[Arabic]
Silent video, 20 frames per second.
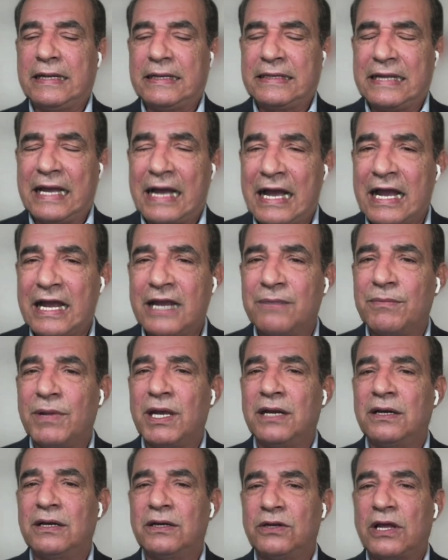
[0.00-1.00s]

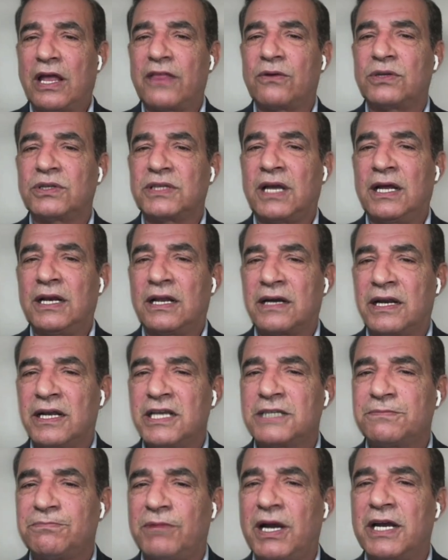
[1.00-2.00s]
دائما يضغط على
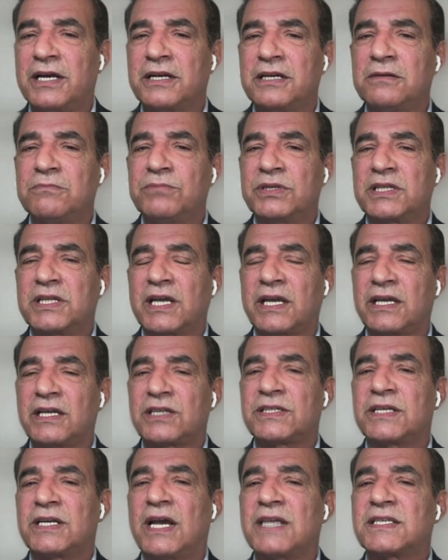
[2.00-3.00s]
الرئيس بايدن
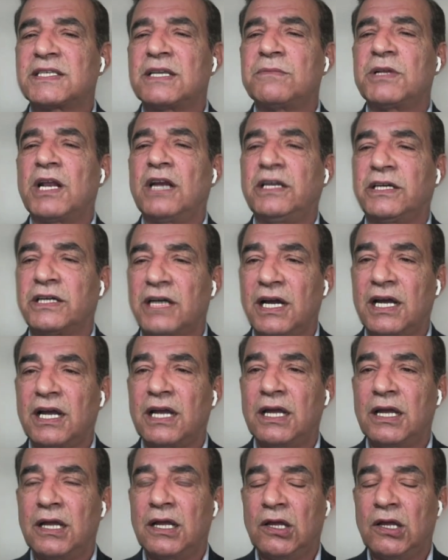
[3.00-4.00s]
بتغيير سياسته من العراق